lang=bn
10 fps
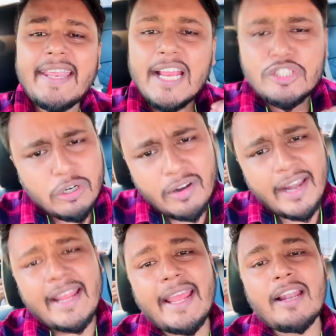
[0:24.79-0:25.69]

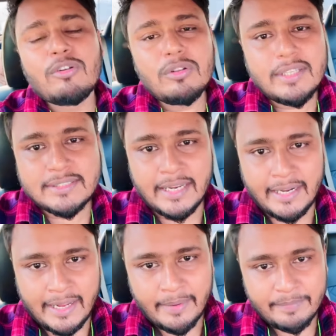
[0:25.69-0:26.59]
ডিকশনারি কেন খুলতেছেন না